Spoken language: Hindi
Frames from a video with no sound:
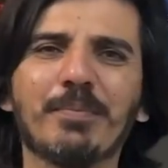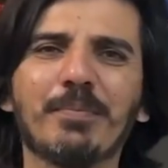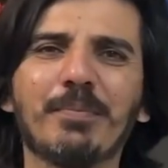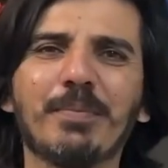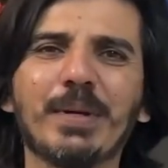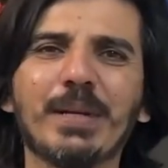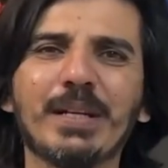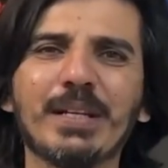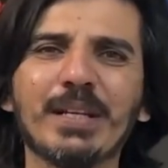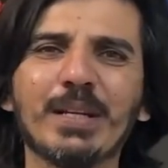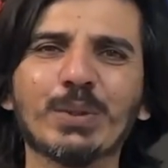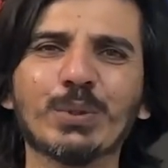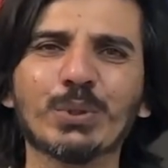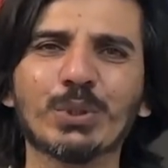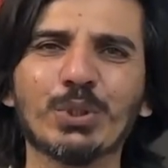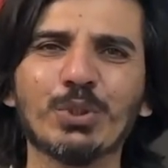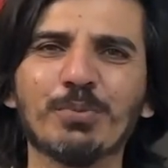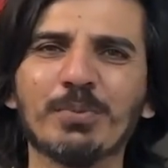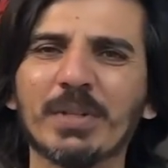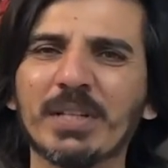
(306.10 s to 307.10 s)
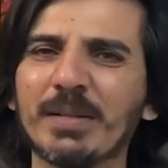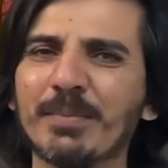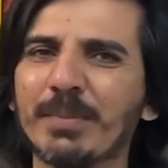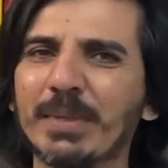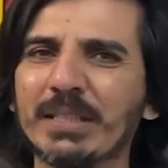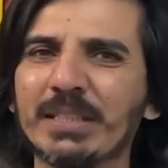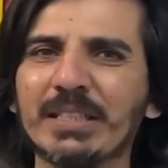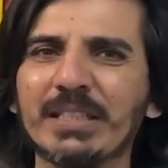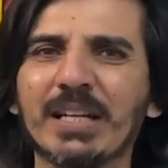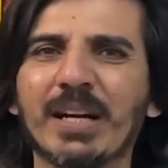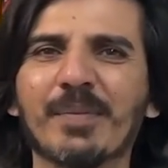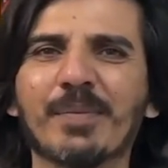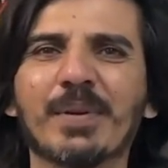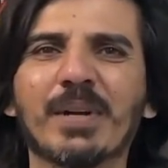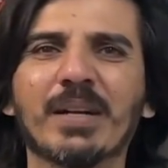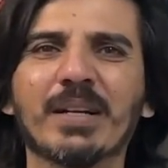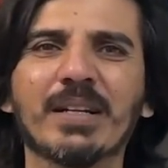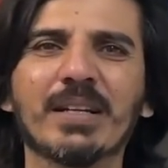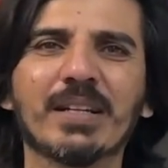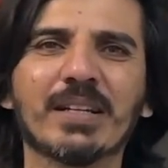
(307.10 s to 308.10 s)
बेटी या उसकी उम्र की बच्ची आपके
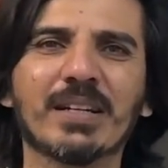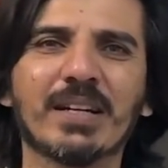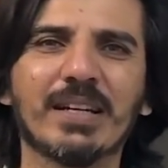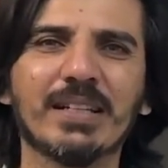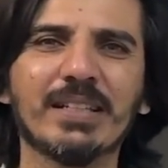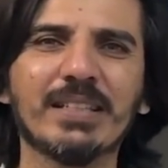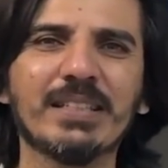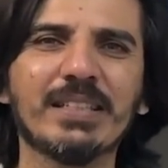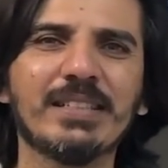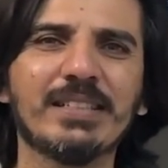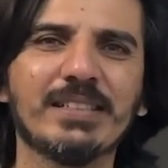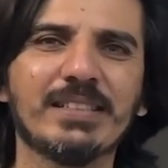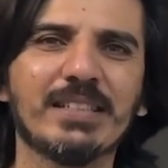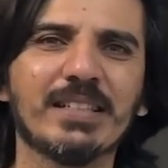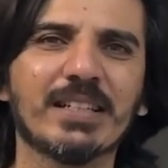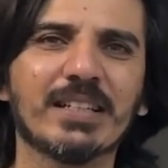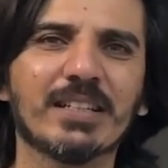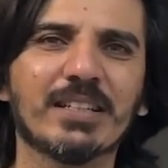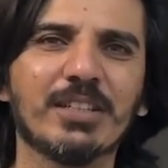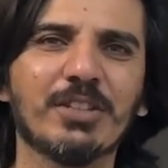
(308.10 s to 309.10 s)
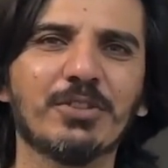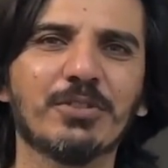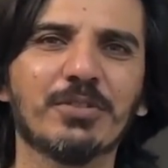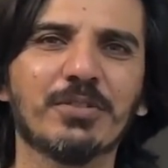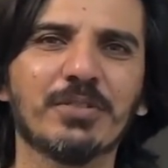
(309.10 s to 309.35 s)
आगे खाने की चीज़ें रख रही हो